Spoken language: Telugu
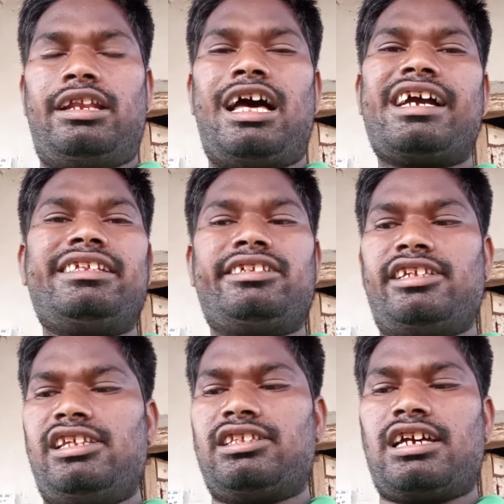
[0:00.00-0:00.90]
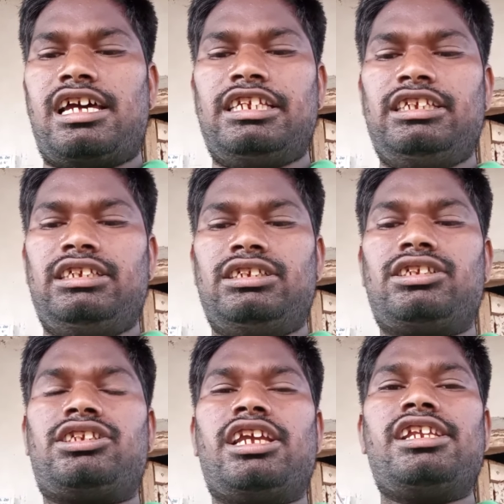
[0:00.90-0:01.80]
నాకైతే తెలియదు కానీ
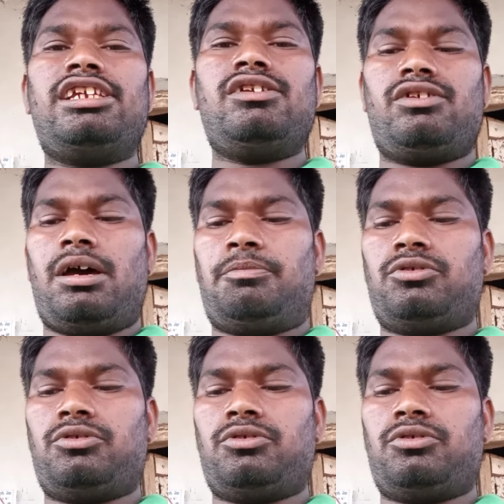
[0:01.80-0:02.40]
చైనీయులు నా